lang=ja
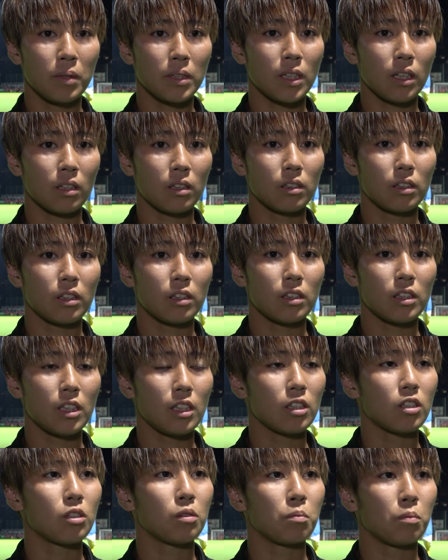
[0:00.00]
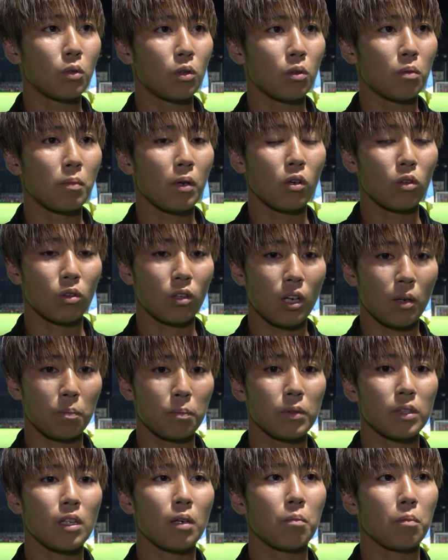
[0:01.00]
昨シーズンも、この
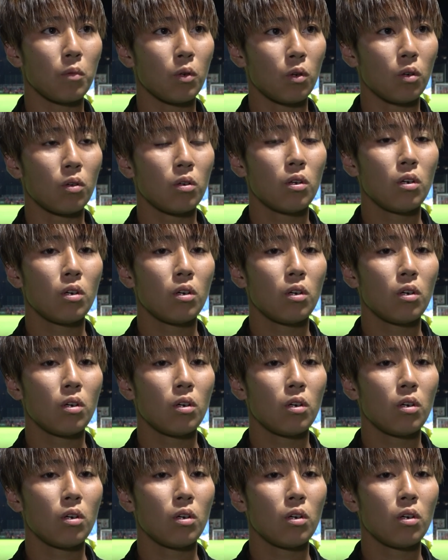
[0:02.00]
カップ戦も、